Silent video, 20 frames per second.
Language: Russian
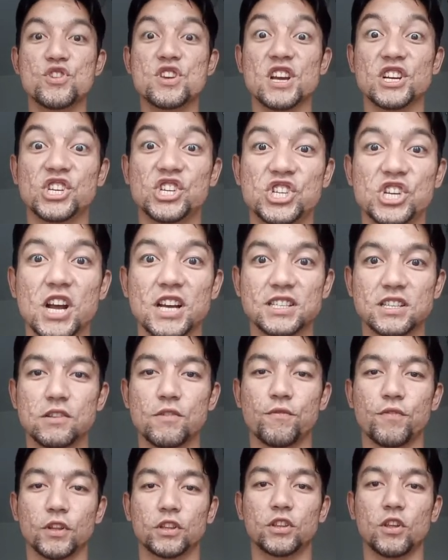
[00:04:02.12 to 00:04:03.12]
я
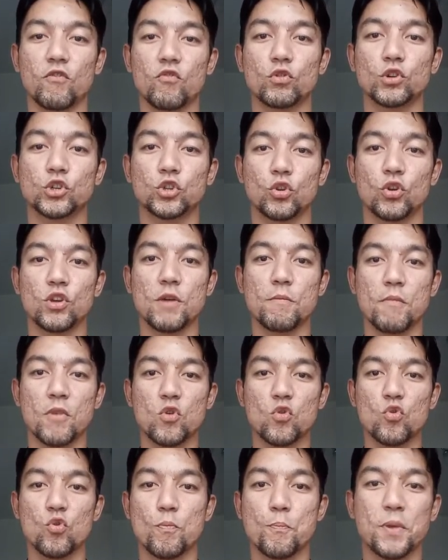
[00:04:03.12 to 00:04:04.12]
счастлив от того, что я
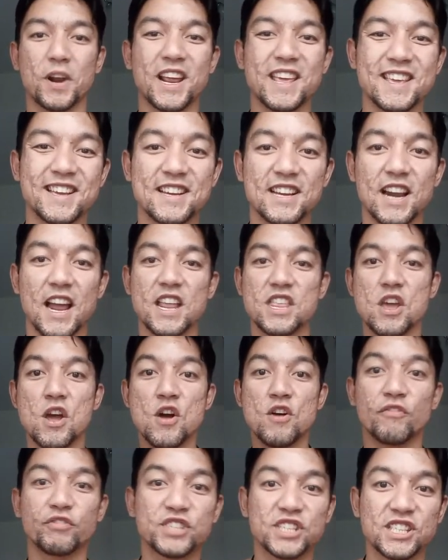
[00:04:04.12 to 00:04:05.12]
могу проиграть,
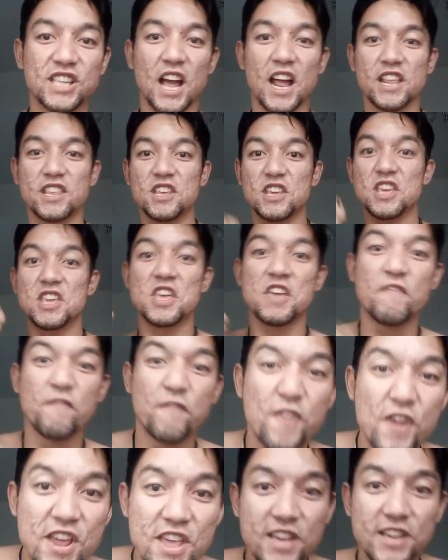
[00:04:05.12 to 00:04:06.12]
встать и
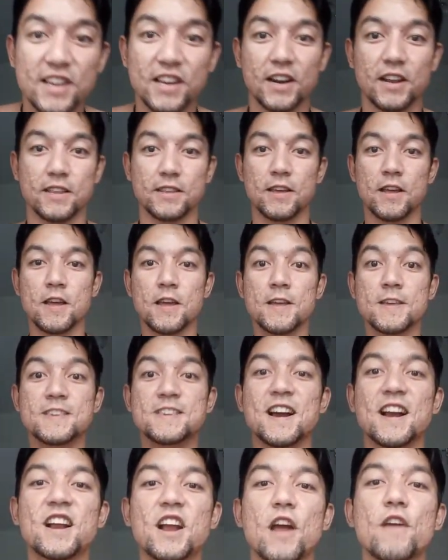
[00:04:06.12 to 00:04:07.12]
выиграть.
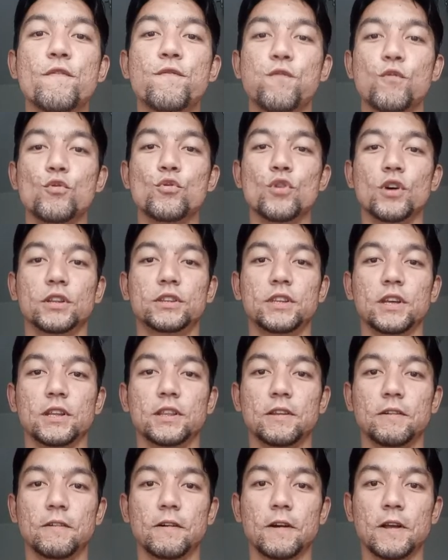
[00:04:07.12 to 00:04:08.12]
Я кайфую от
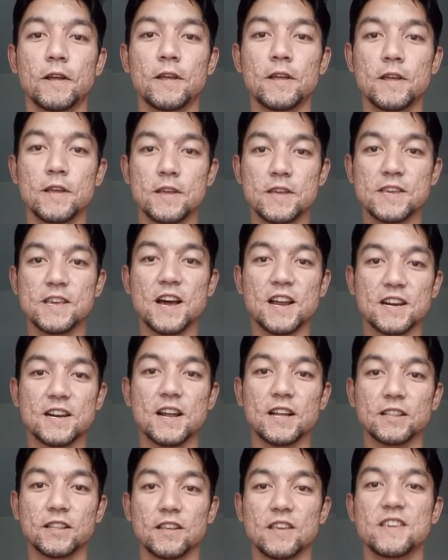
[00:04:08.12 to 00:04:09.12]
этого. Я
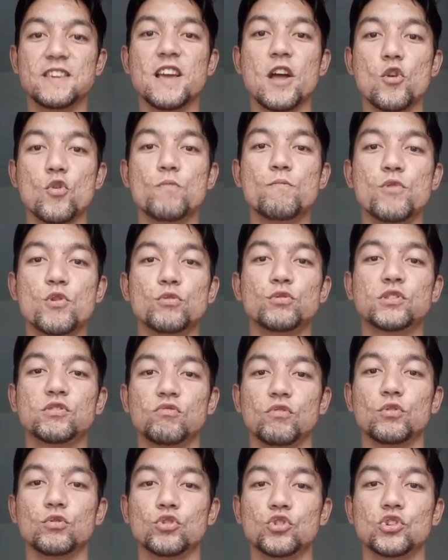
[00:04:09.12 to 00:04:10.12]
рад, я люблю
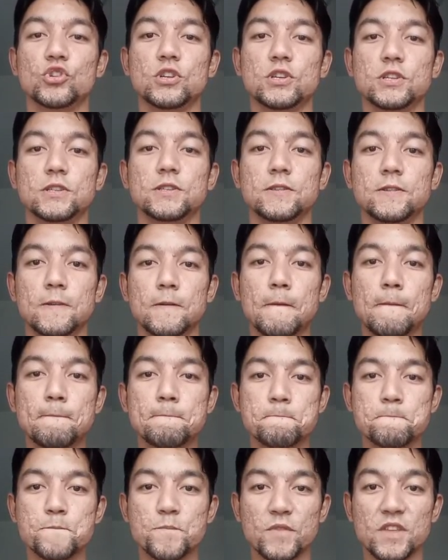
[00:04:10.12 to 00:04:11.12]
свою жизнь.
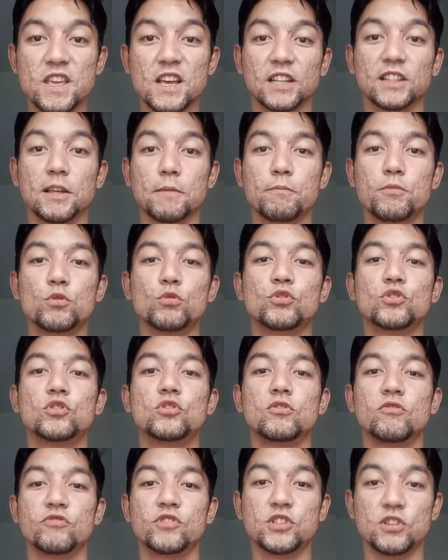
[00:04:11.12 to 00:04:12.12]
Я
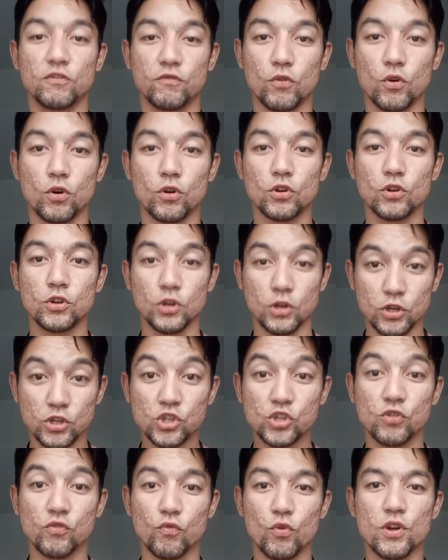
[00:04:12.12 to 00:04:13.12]
добьюсь всего,
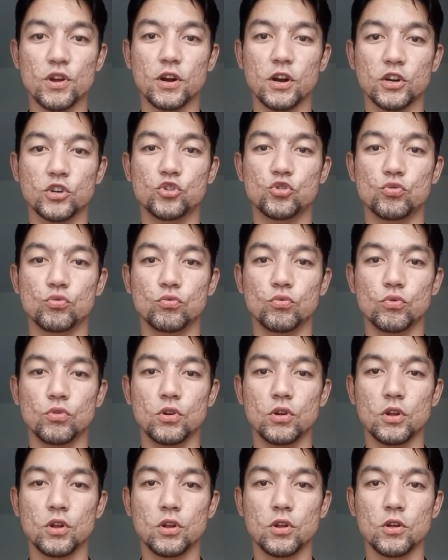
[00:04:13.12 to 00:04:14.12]
чего я хочу.
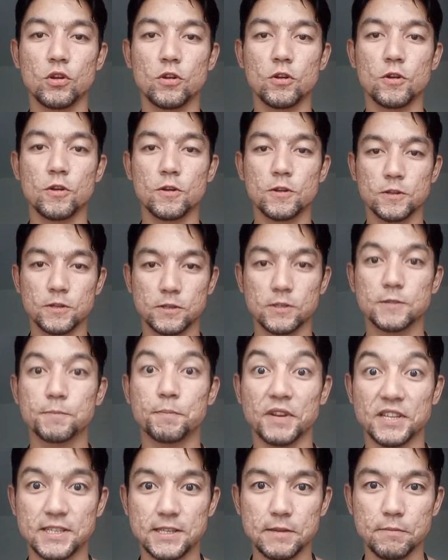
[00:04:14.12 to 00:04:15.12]

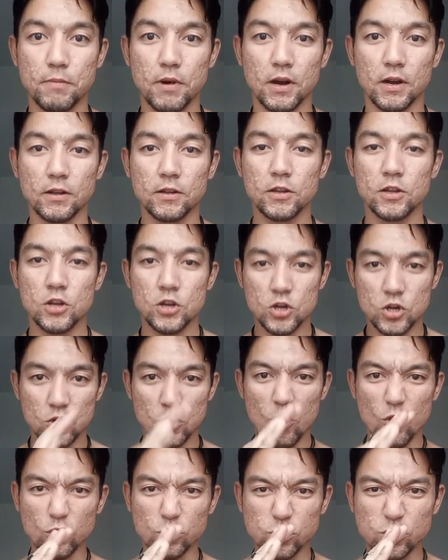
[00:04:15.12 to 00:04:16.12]
Спасибо.
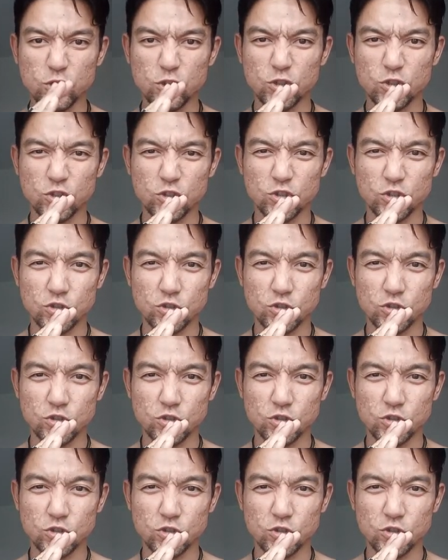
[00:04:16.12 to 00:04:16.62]
Ос!